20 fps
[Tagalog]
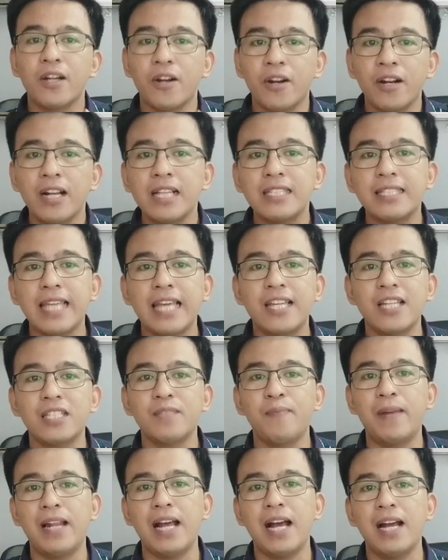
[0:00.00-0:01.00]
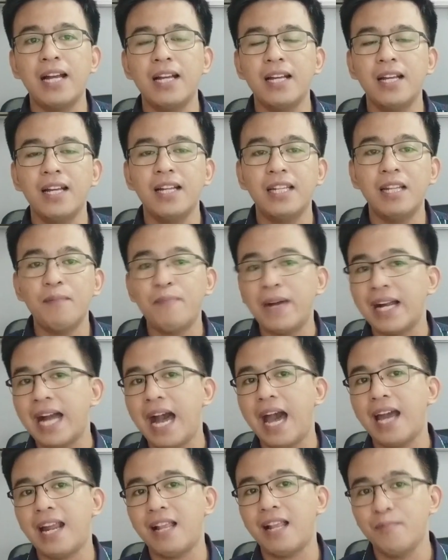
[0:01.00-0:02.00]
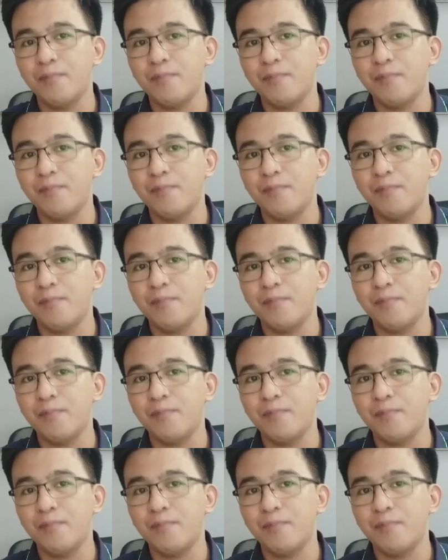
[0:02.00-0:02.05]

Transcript: early stages pa lang ng pag-aaral